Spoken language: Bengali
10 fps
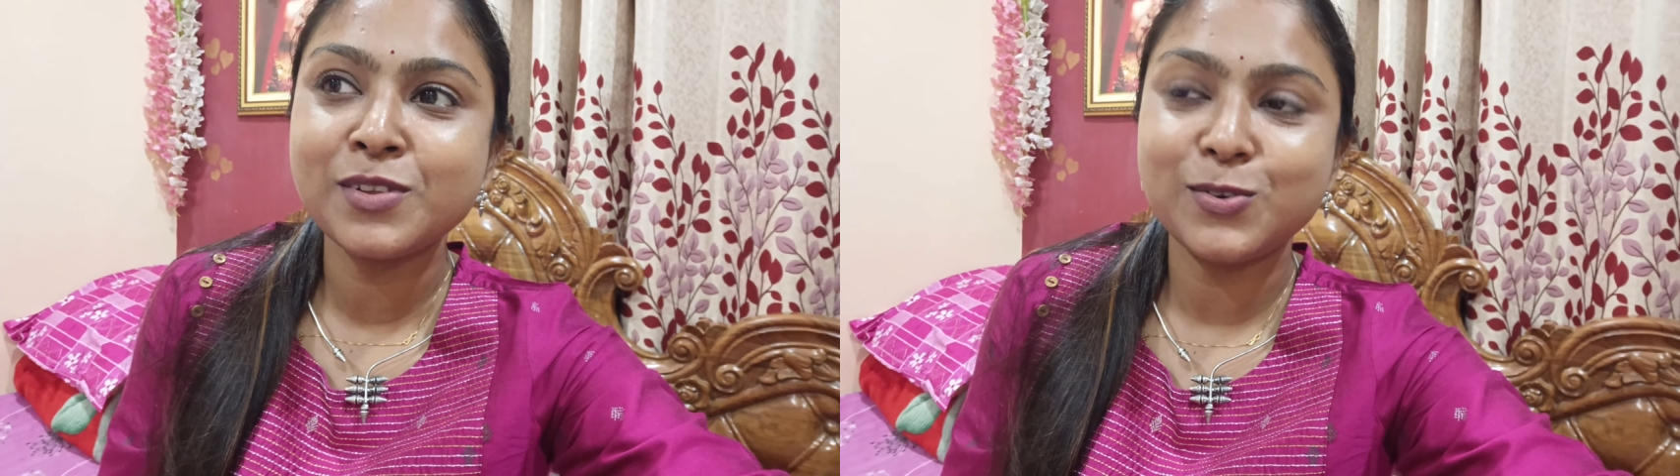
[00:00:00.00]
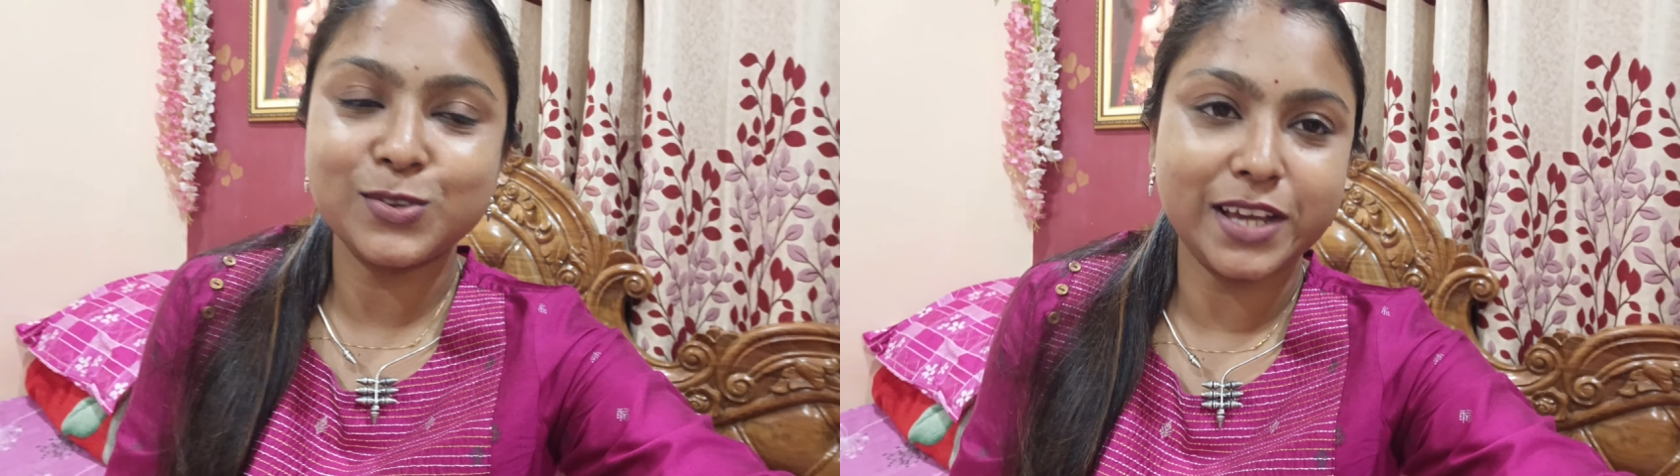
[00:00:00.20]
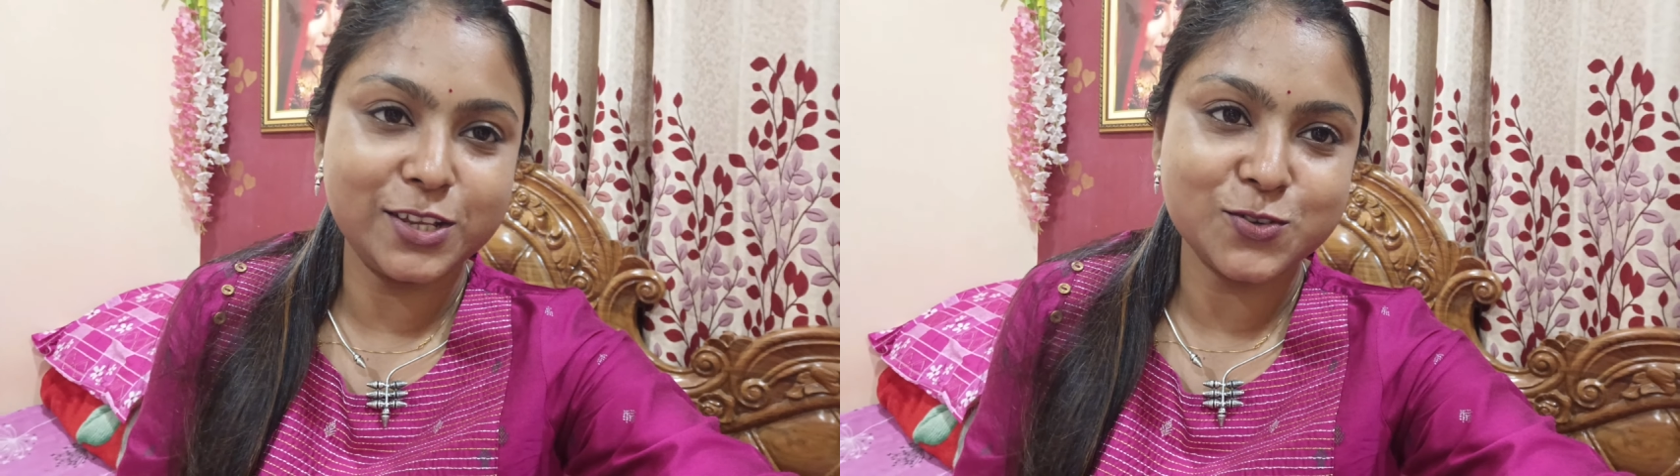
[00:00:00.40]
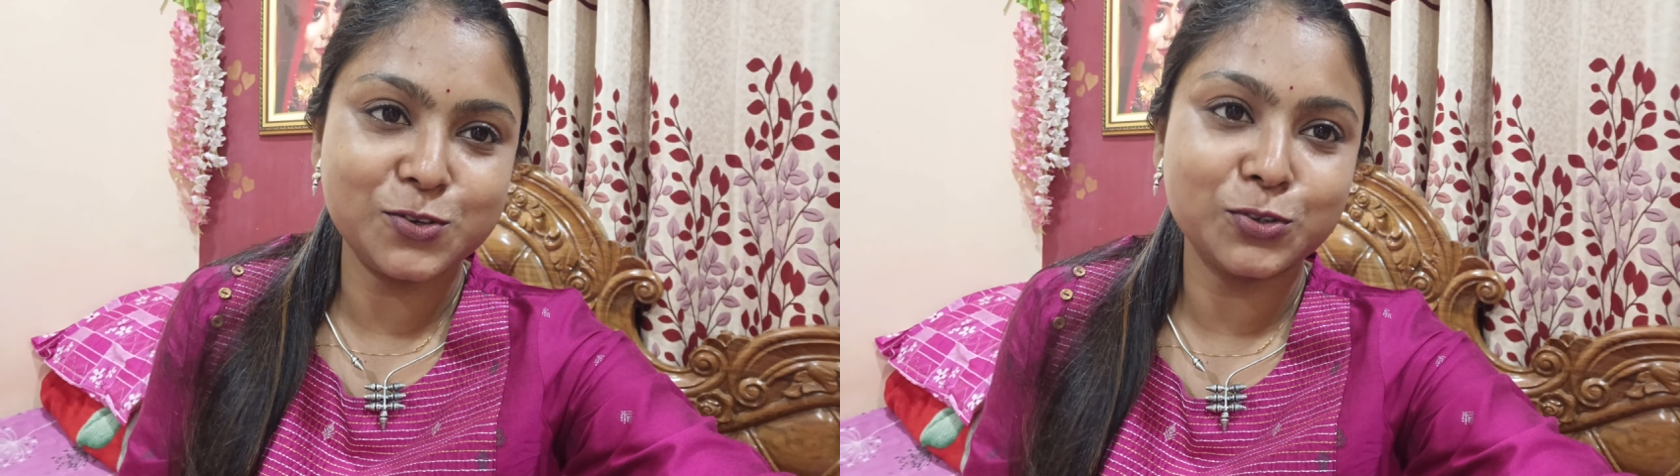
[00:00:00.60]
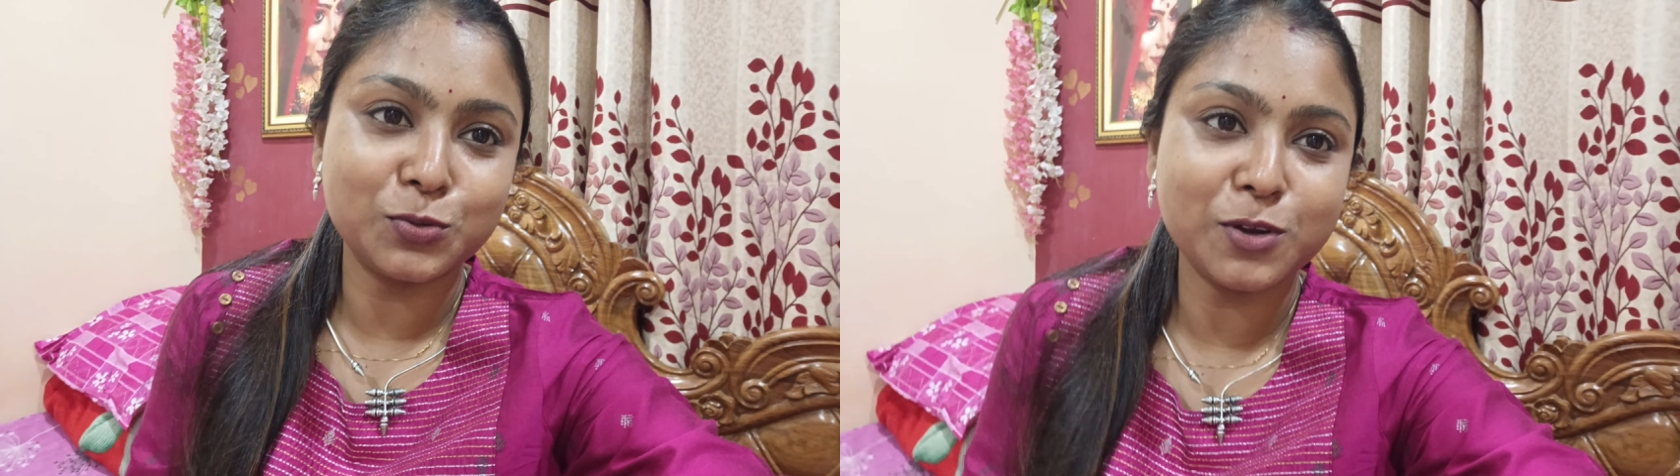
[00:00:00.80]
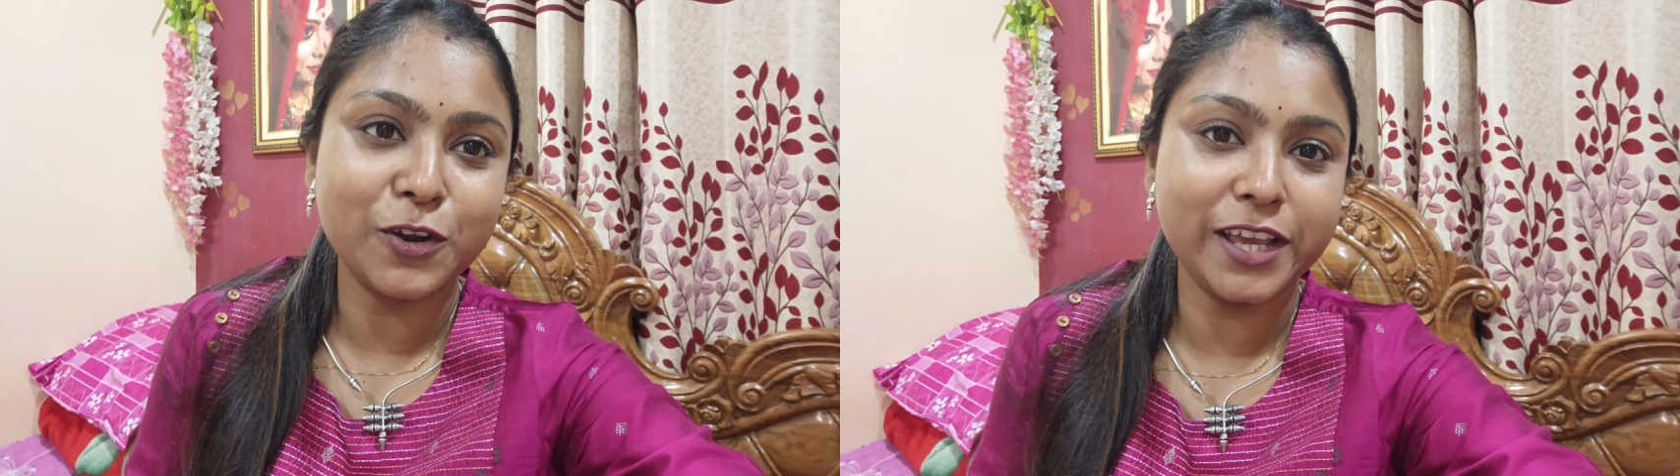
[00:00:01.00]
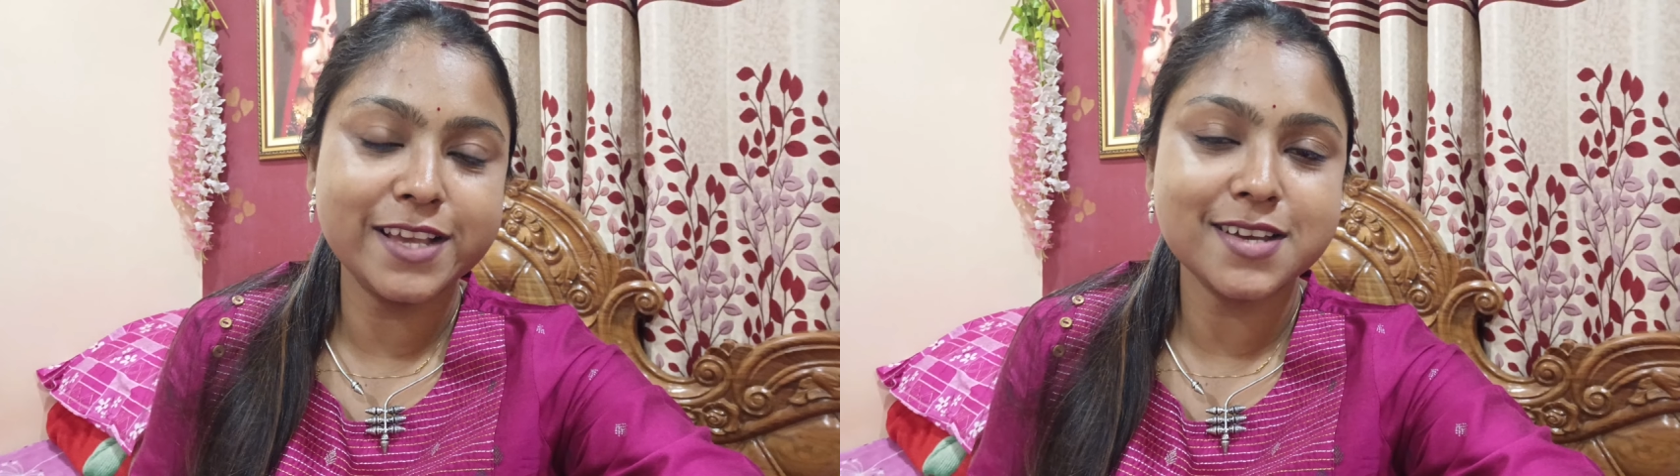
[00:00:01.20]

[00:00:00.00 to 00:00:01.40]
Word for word: তো তাই জন্য তোমরা অনেকেই